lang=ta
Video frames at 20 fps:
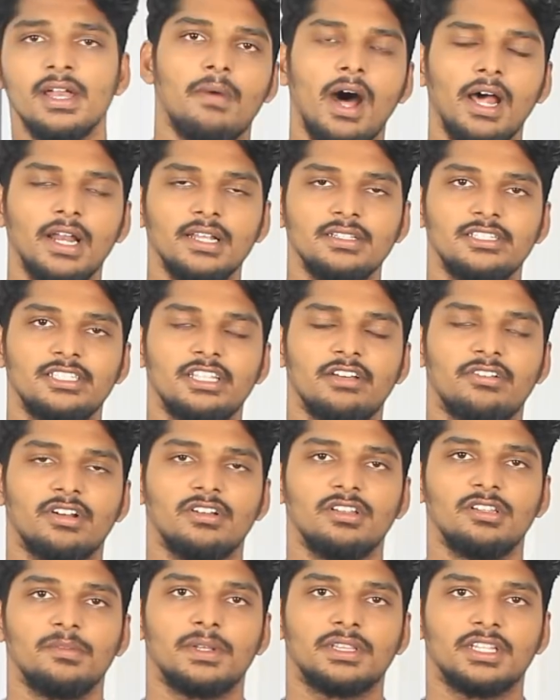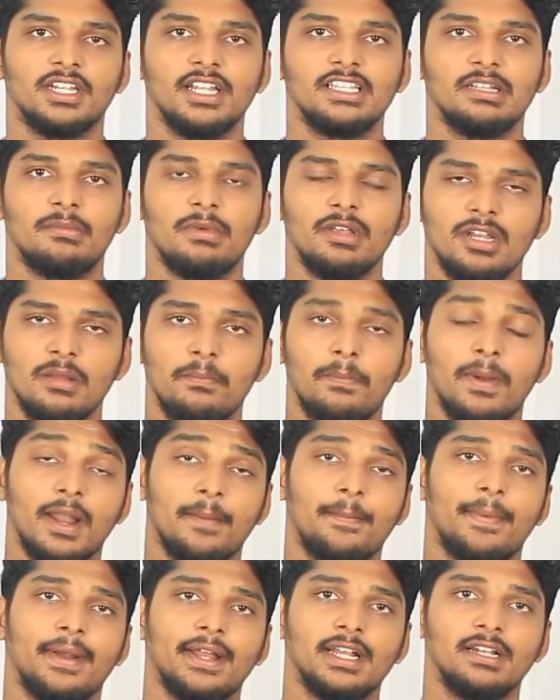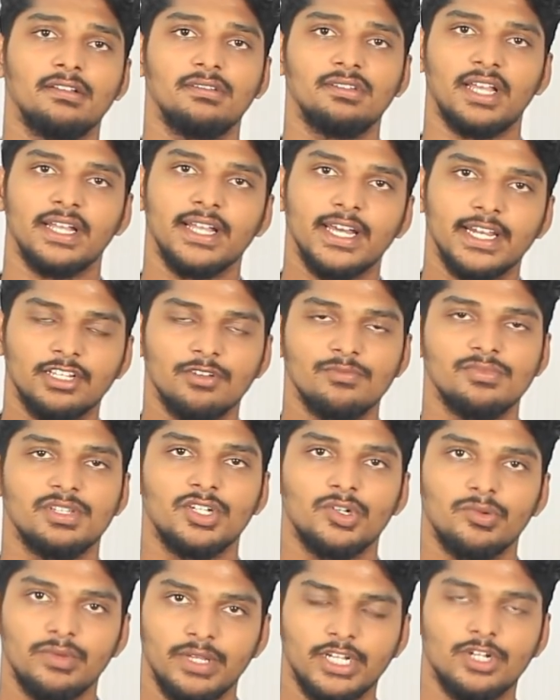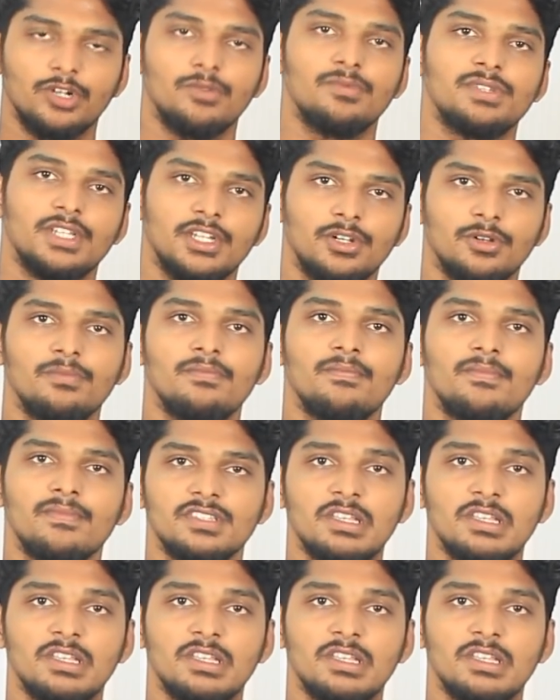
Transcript: பாரஞ்சித் அவர்கள் வந்து பார்த்தீங்கன்னா இந்த மாதிரி பல படங்கள் வந்து தயாரிக்கும் செய்யணும் இயக்கணும் செய்யணும்